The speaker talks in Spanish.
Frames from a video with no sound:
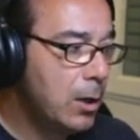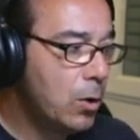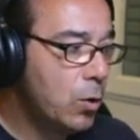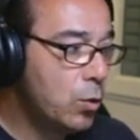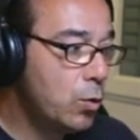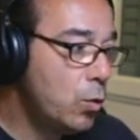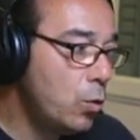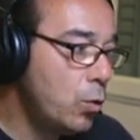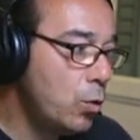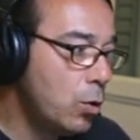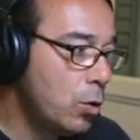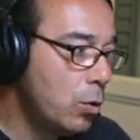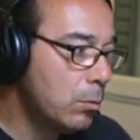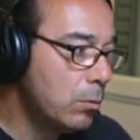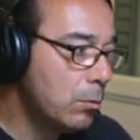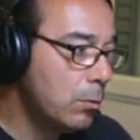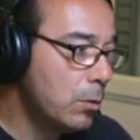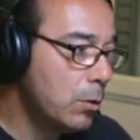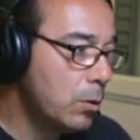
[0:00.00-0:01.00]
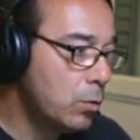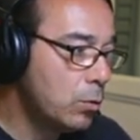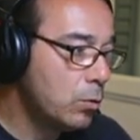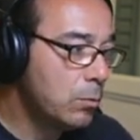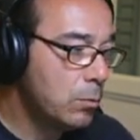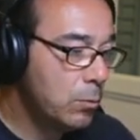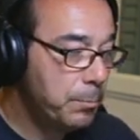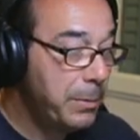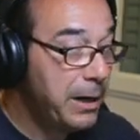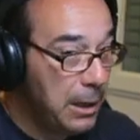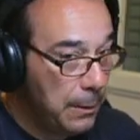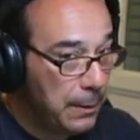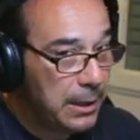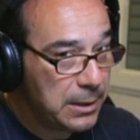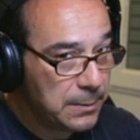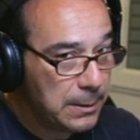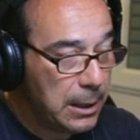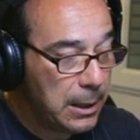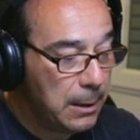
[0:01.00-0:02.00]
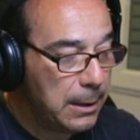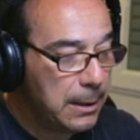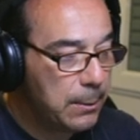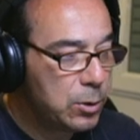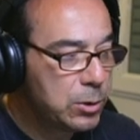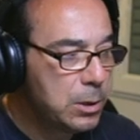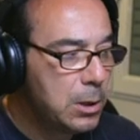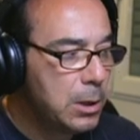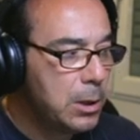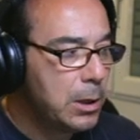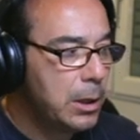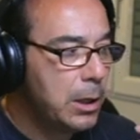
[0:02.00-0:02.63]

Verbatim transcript: con 1, con un BNB, ¿vale? Hablamos.